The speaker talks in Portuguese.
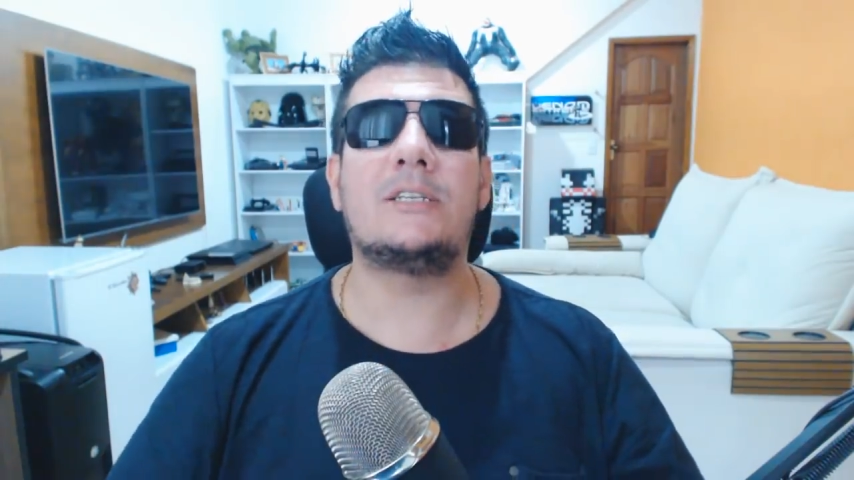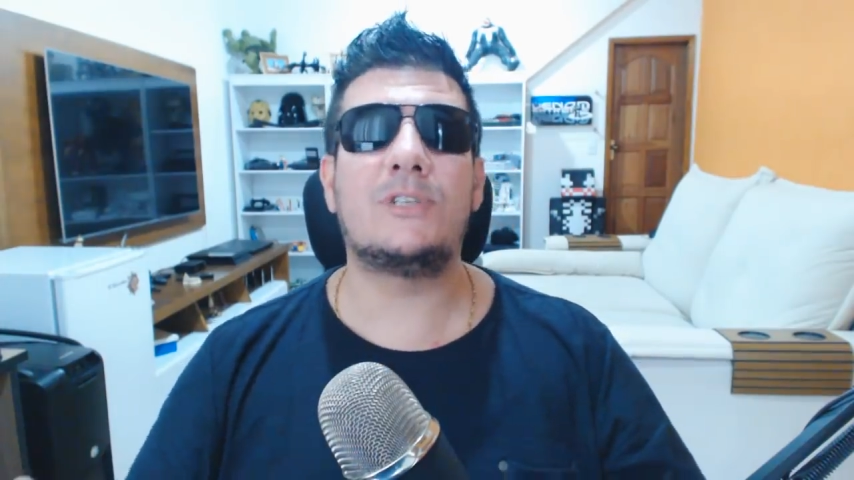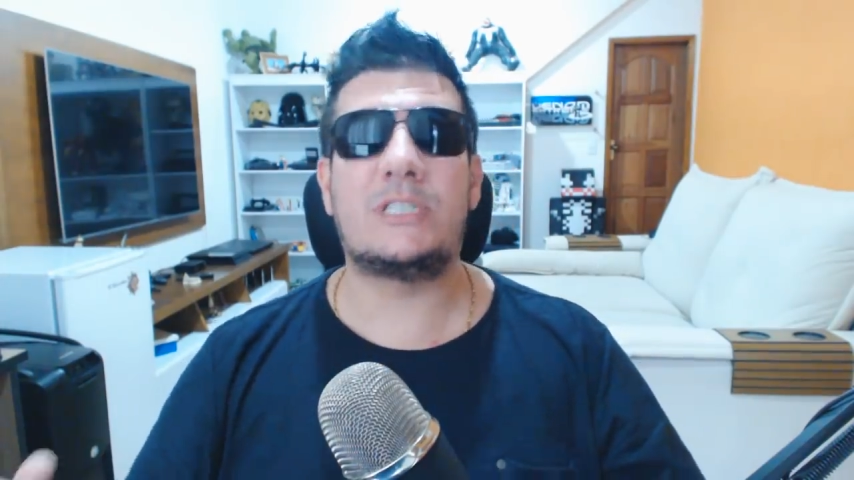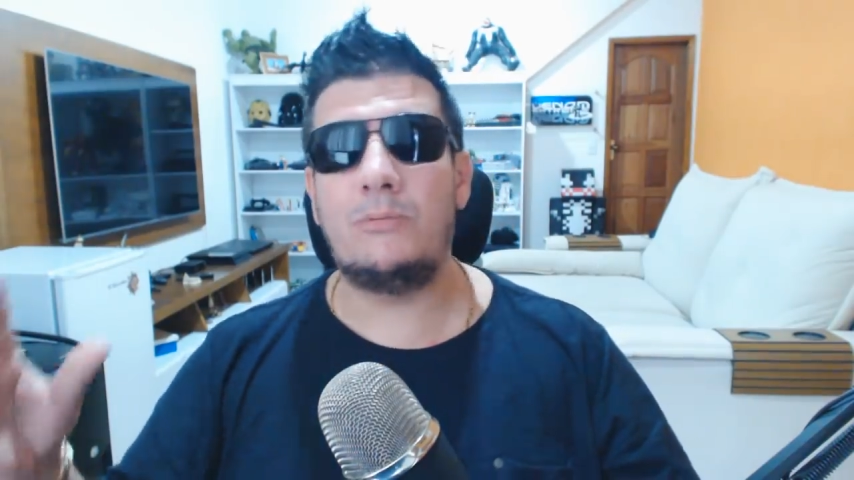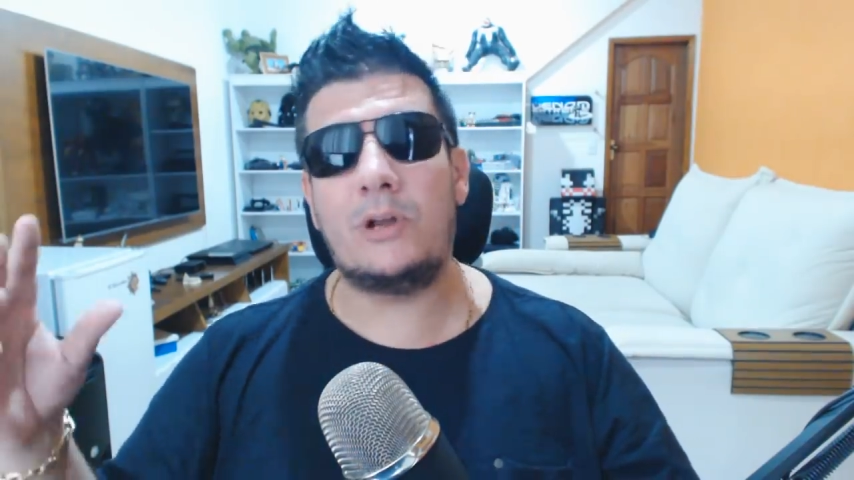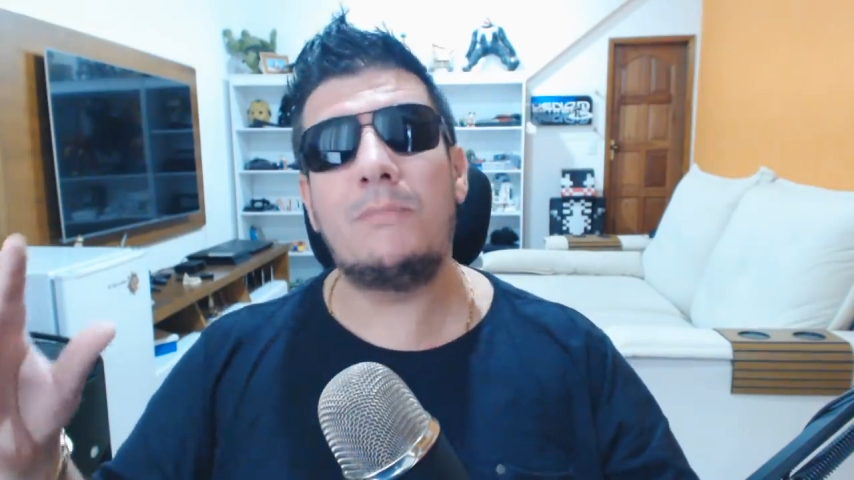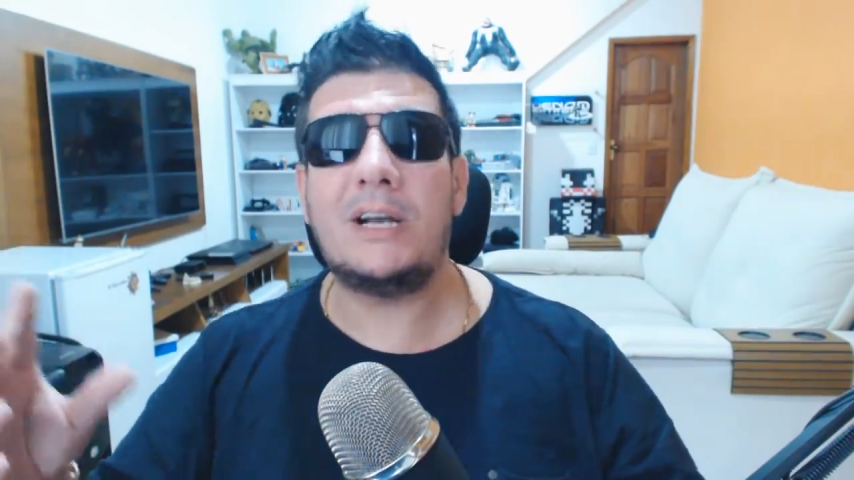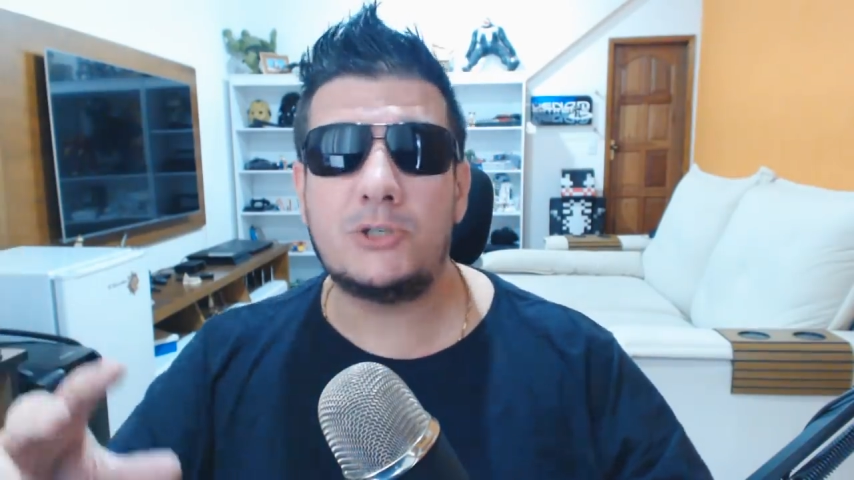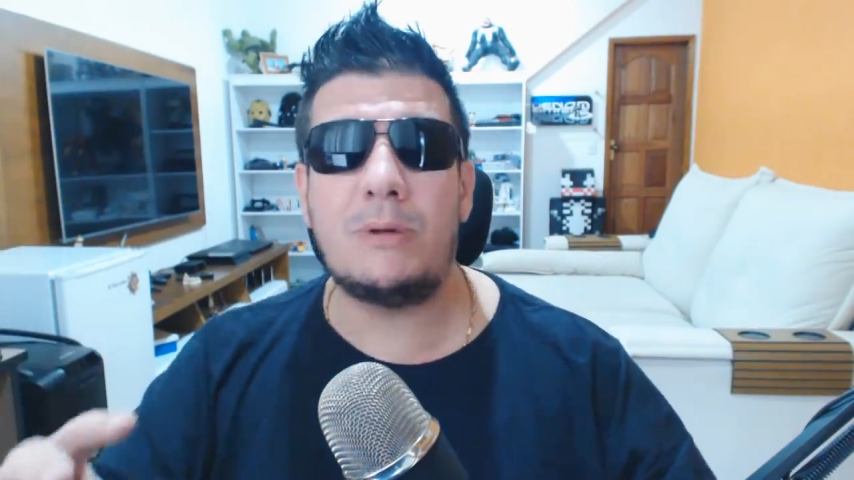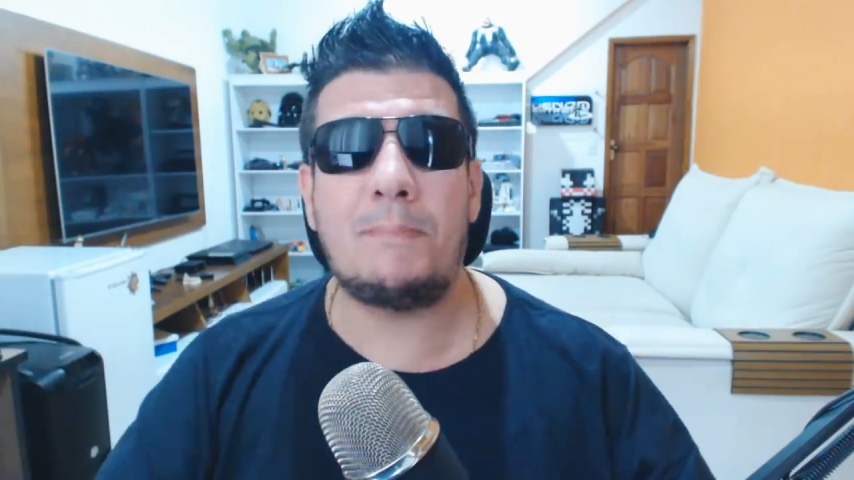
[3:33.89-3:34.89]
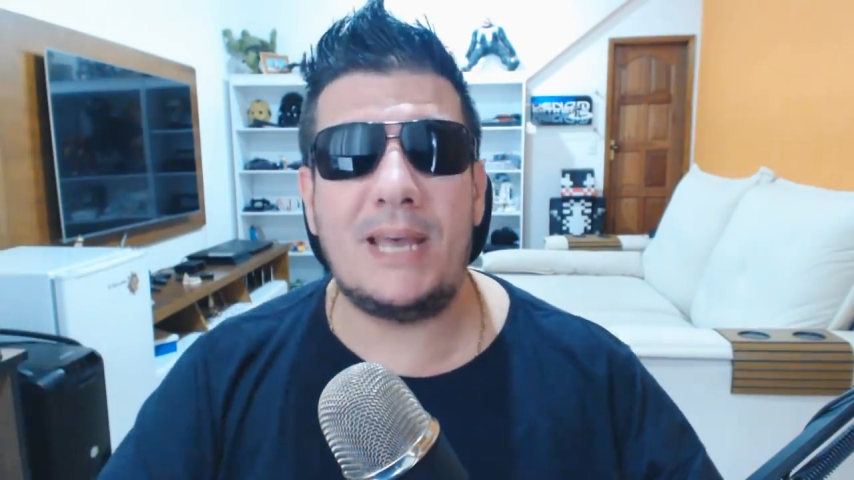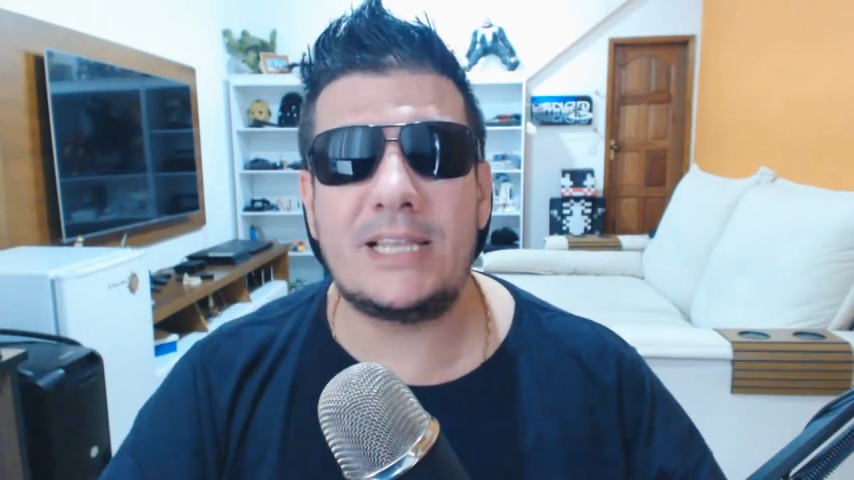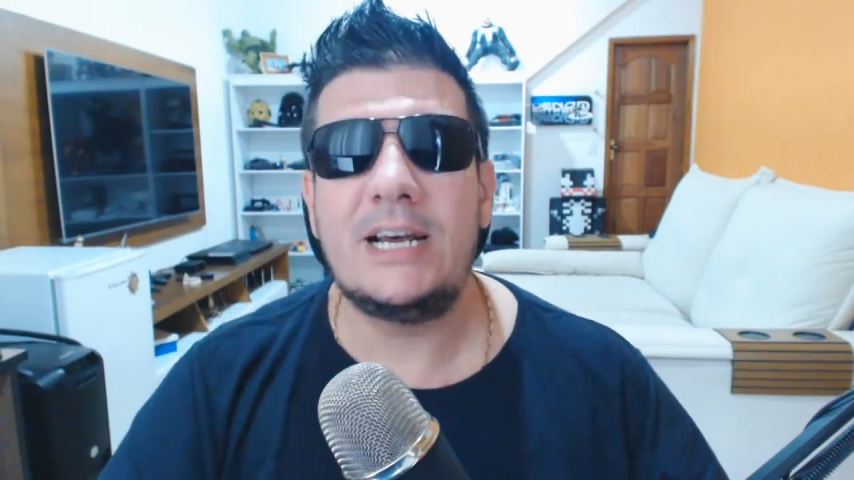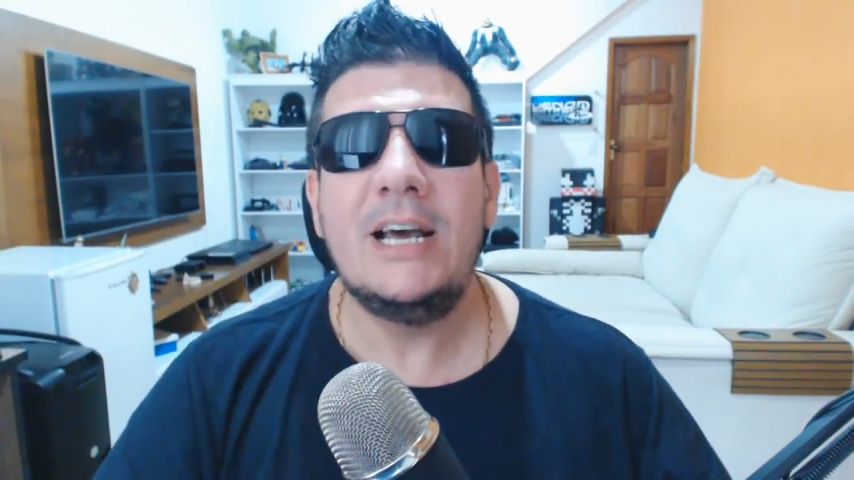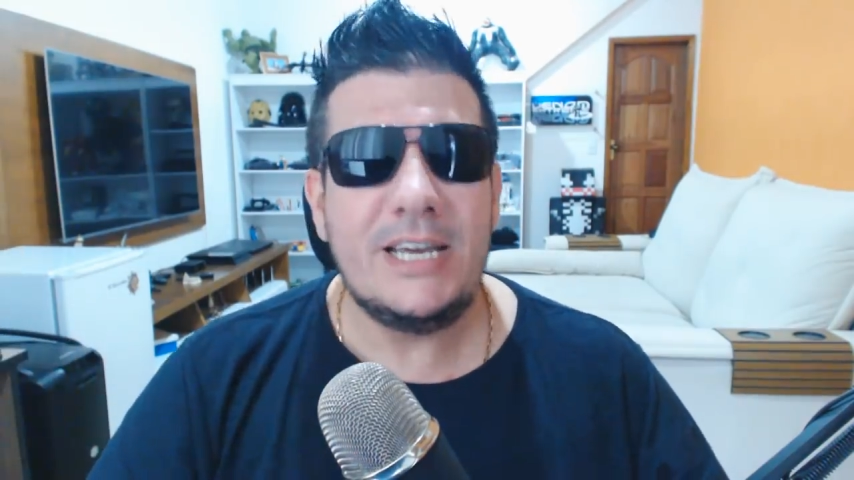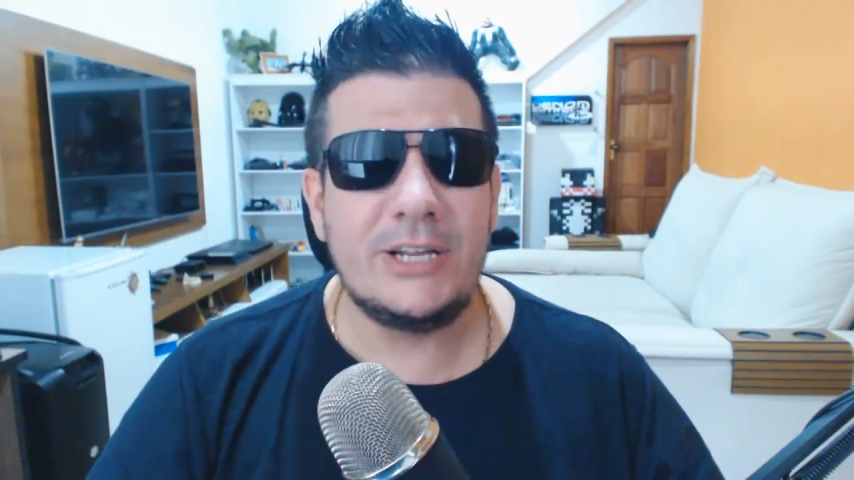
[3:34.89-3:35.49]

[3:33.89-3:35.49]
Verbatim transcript: se você mora embaixo de uma pedra